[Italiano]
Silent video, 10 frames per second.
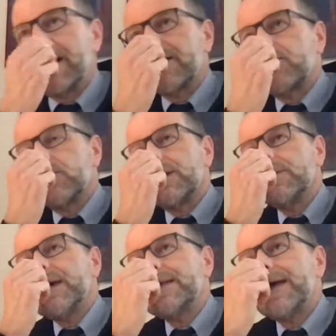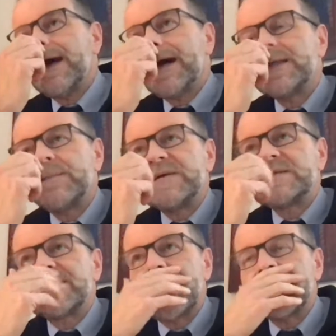Ecco, la mia idea è di
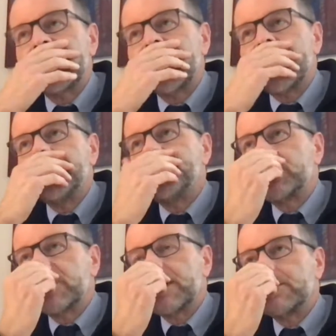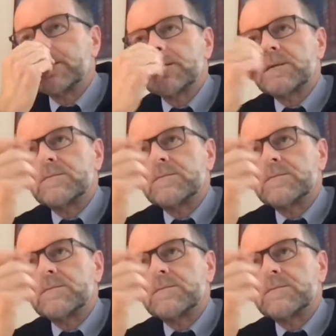pensare che mh, mm,